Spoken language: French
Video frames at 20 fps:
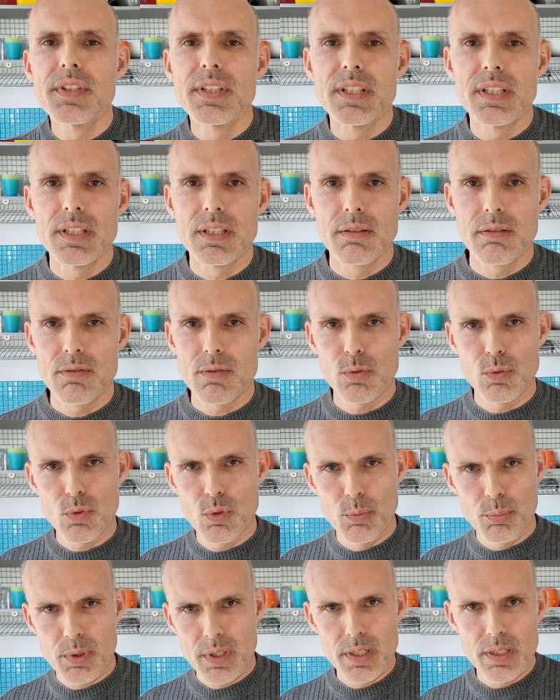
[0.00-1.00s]
des
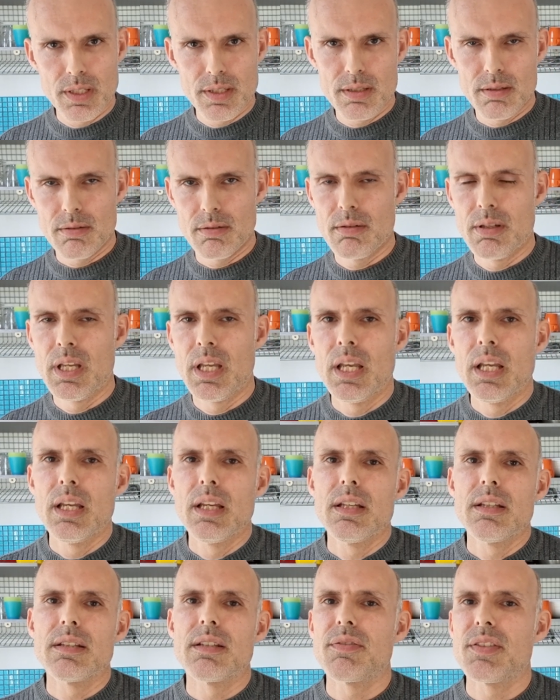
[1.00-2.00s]
entreprises,
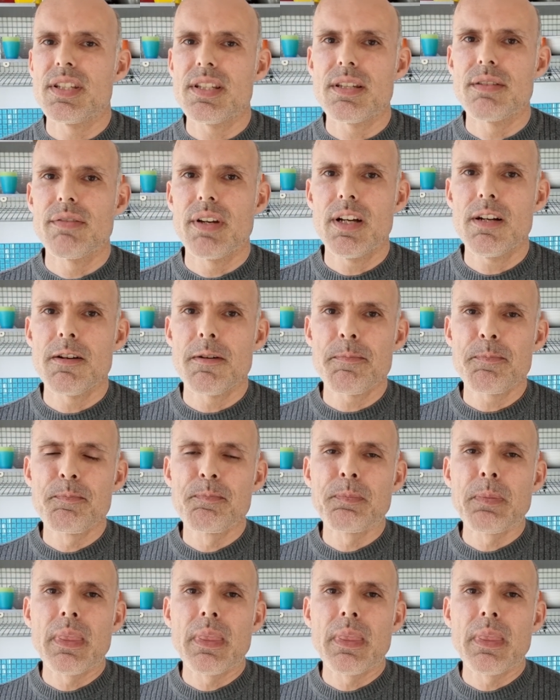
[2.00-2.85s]
des festivals.